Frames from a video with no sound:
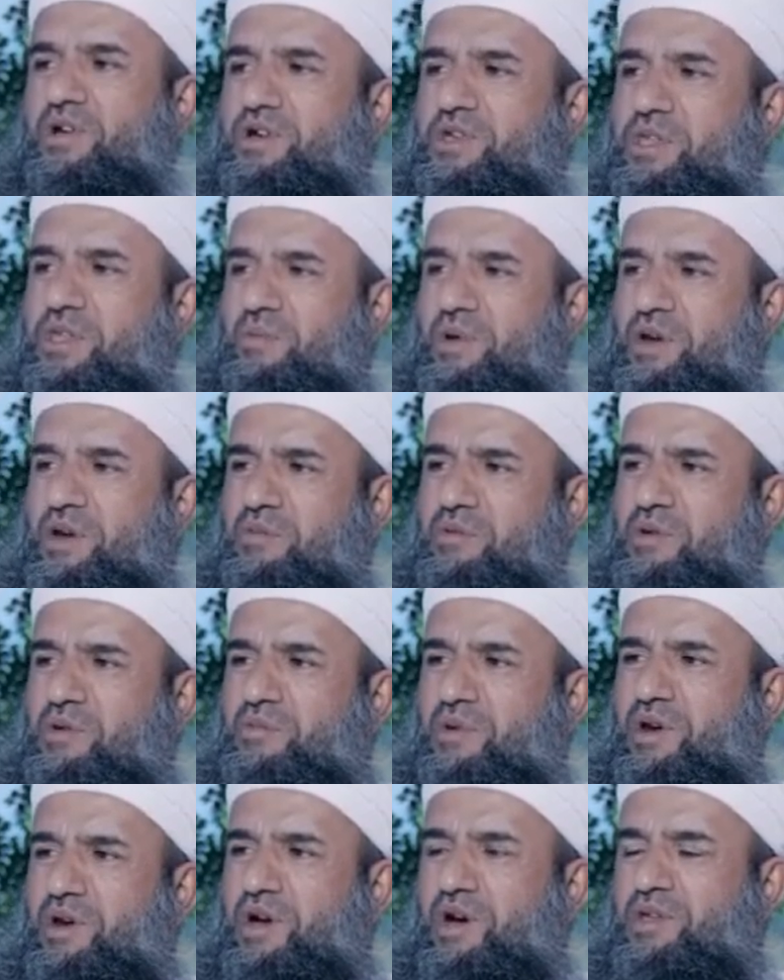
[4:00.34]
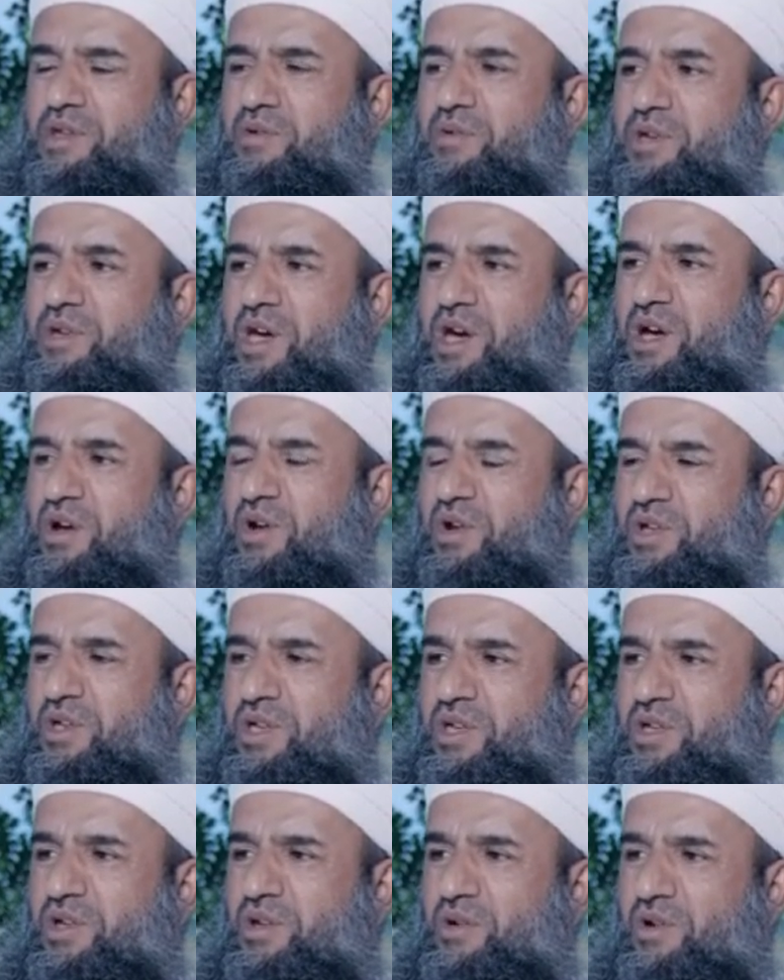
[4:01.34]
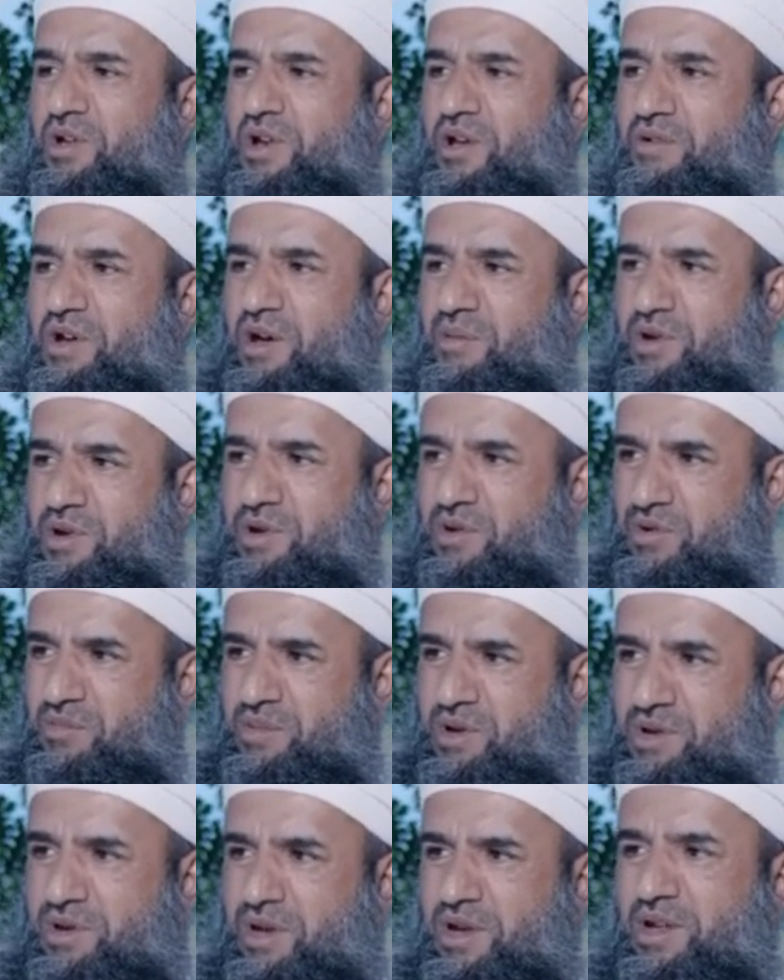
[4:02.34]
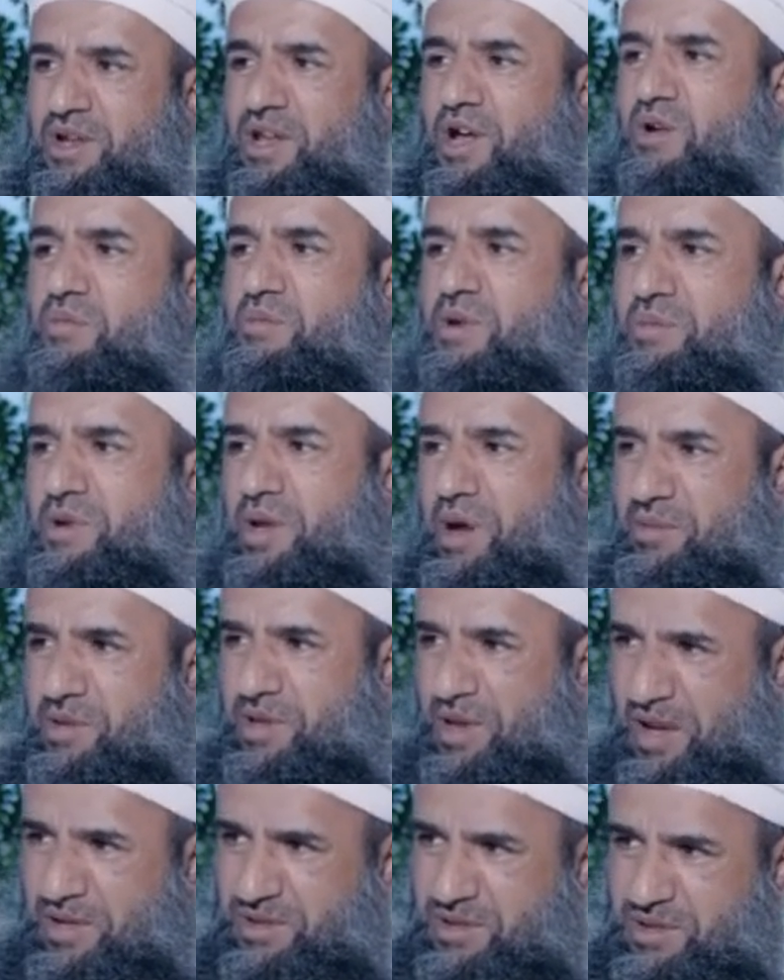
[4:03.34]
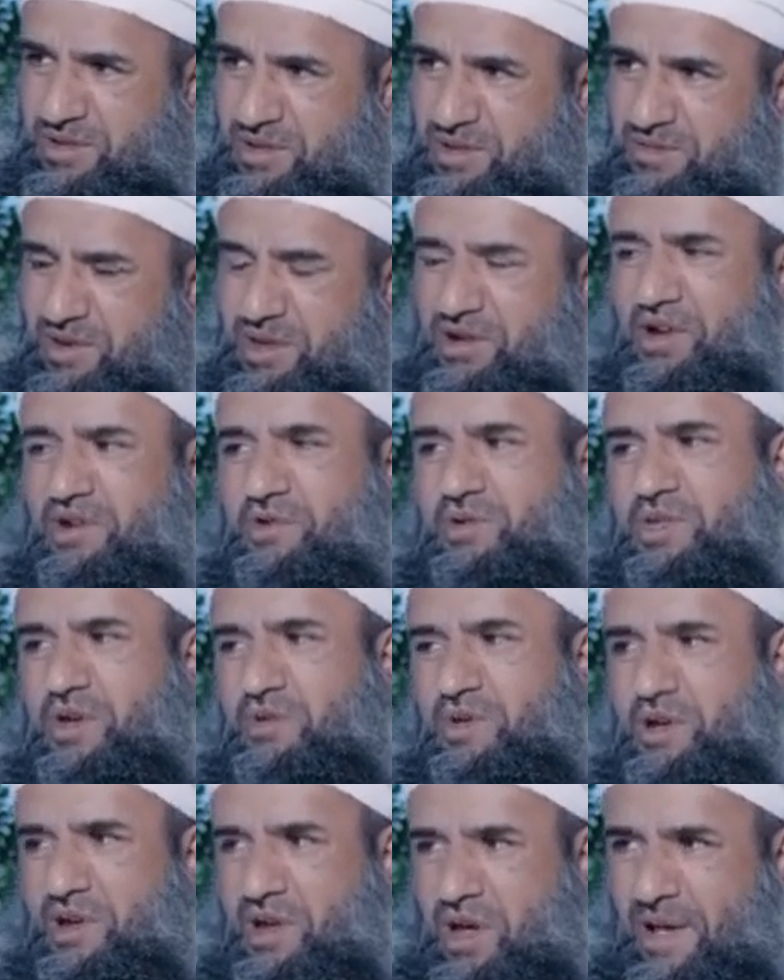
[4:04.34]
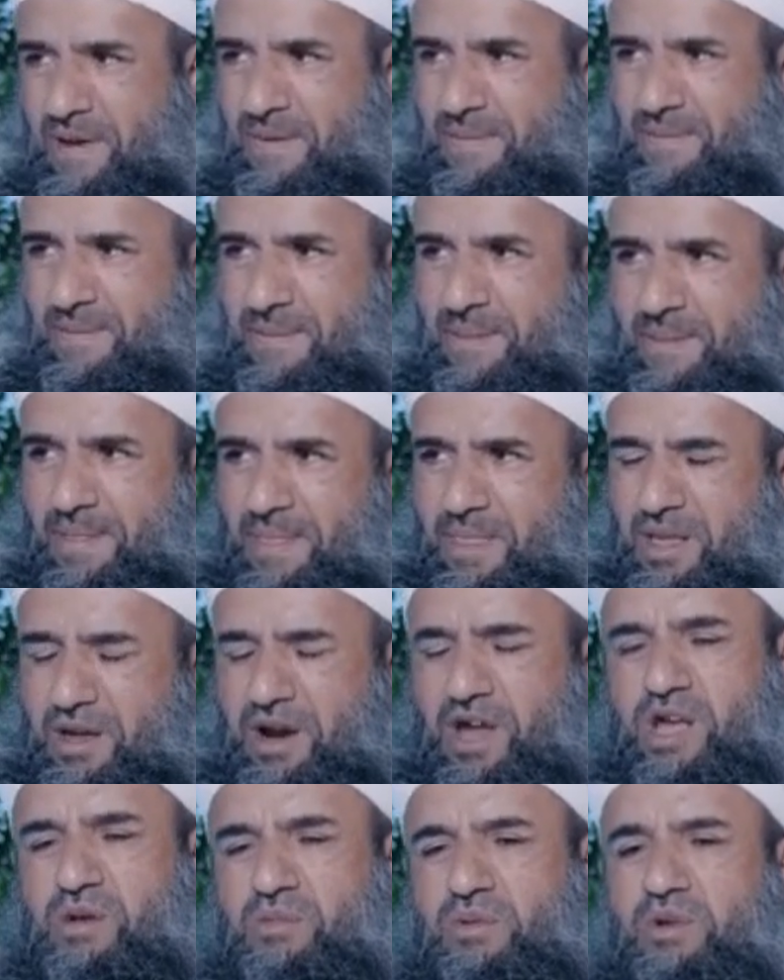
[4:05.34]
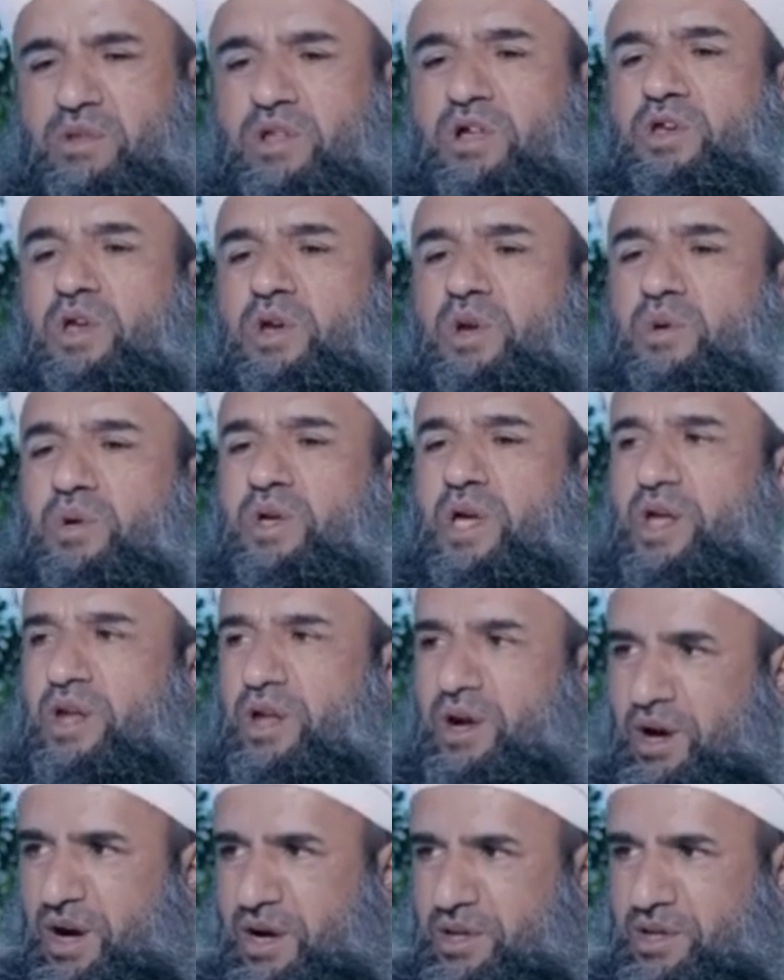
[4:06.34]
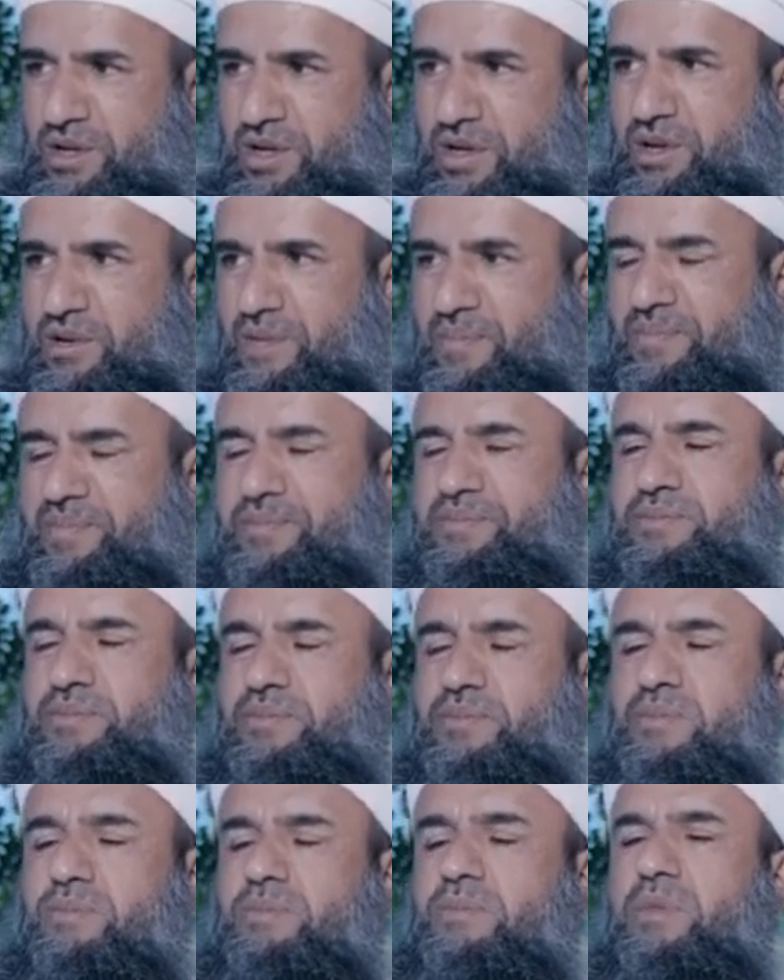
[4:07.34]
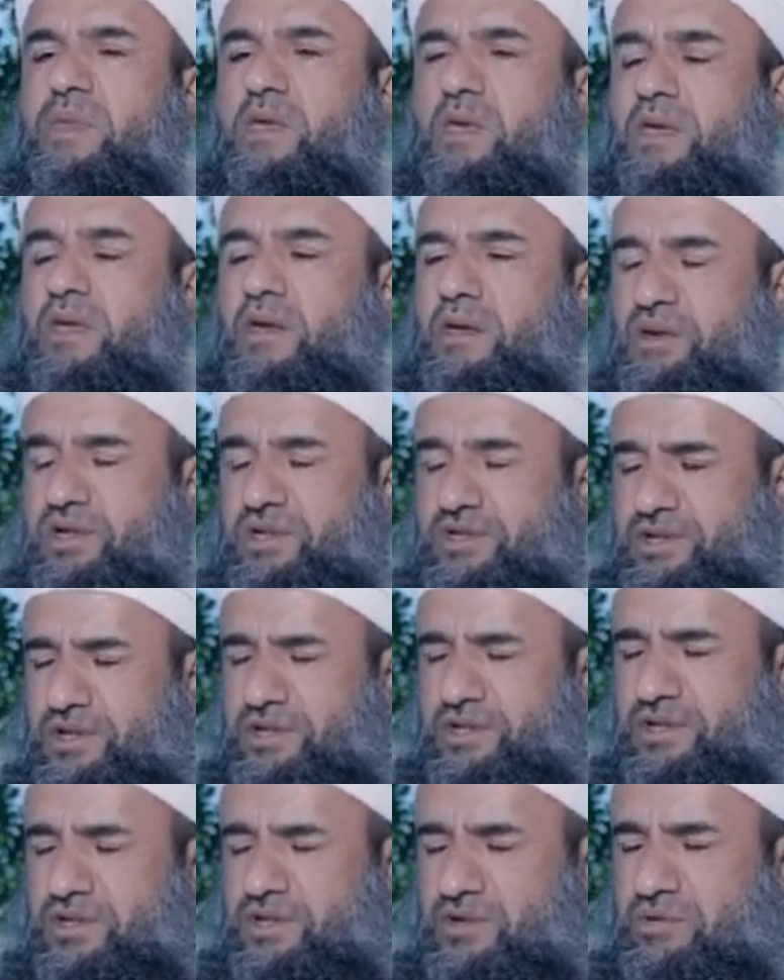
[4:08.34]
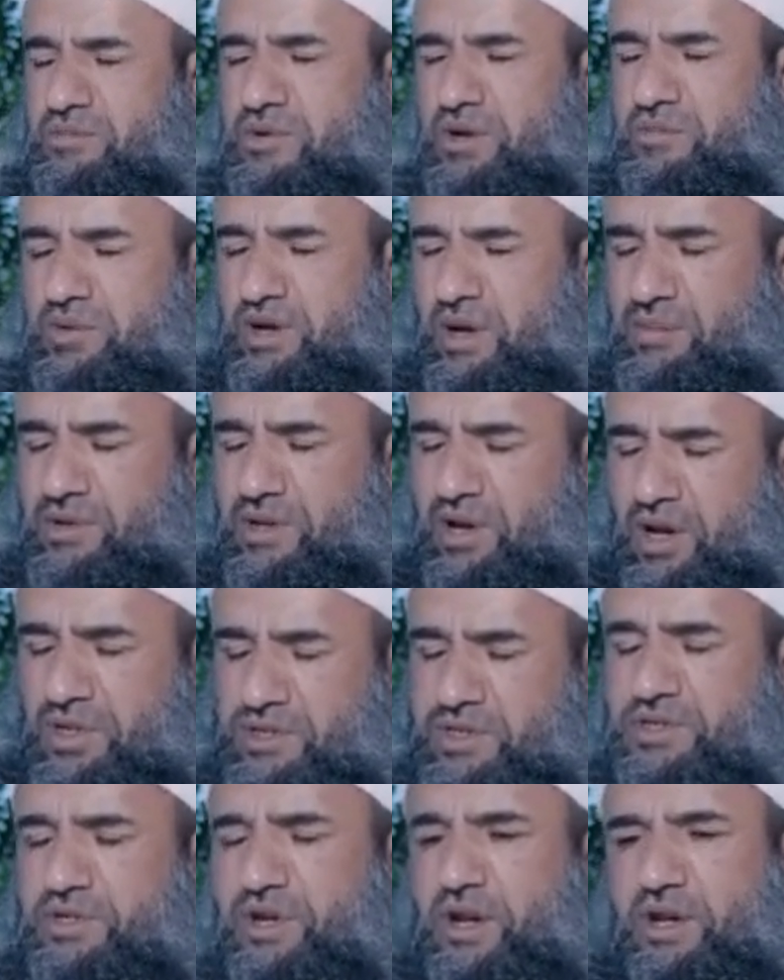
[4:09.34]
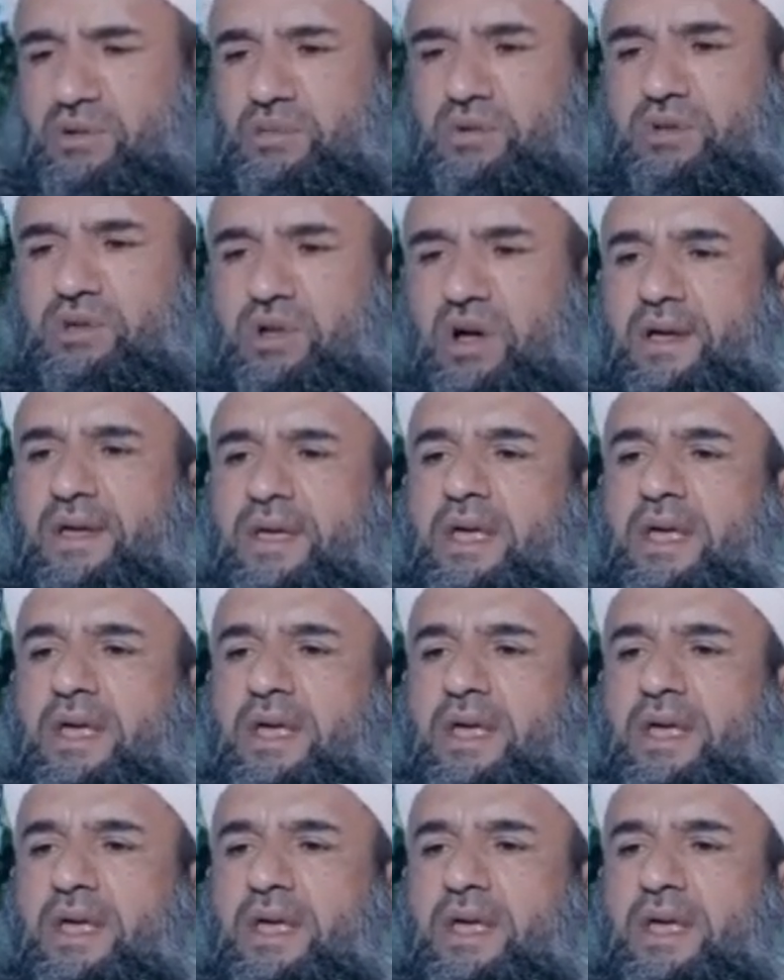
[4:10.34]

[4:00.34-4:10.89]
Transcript: نتبرى منهم براءة وخلفاء بني أمية إلا نعم. عمر بن عبد العزيز فنحن نعم. نتولاه نعم. رحمه الله لأنه كان عادلا نعم. نستثني عمر بن عبد العزيز رحمه الله